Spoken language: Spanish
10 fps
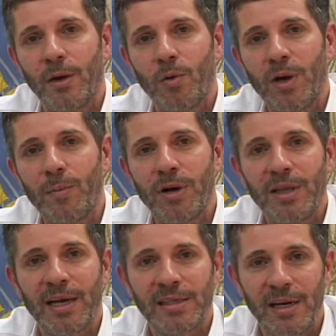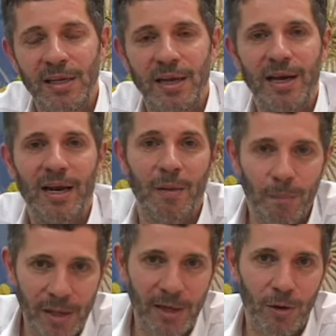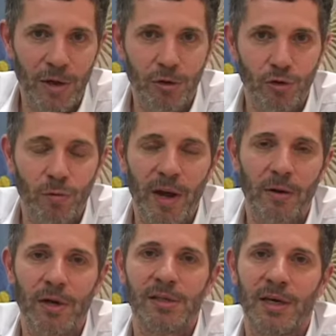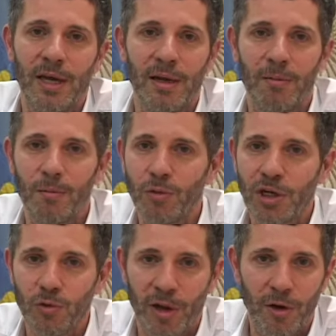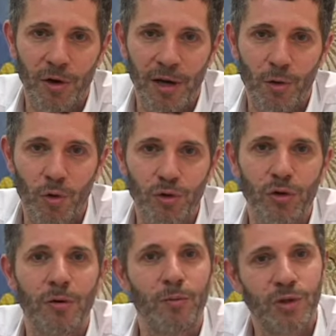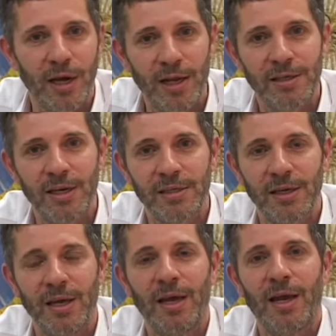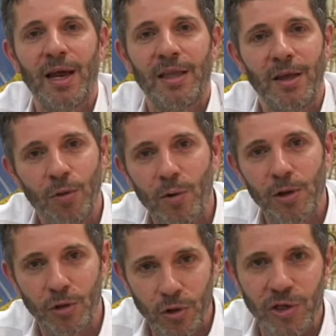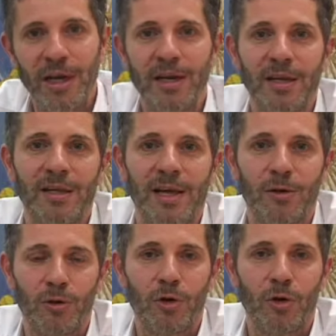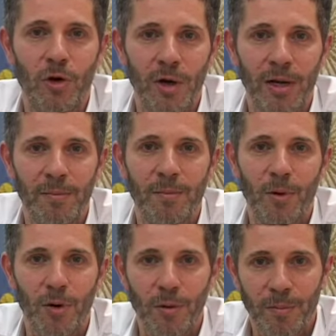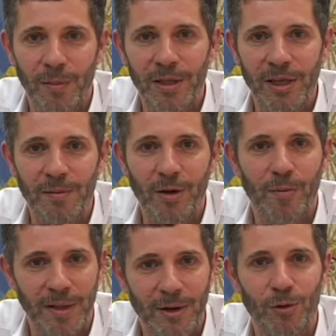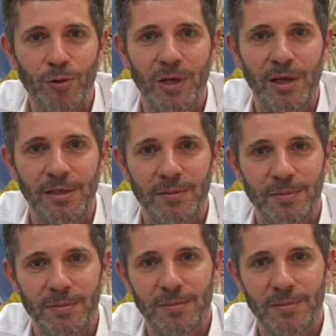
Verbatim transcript: una política sanitaria que respete los derechos humanos. Así que mucha suerte con el curso, muchas gracias de nuevo al doctor Sanguinetti y al doctor Cohen por permitirme compartir con ustedes.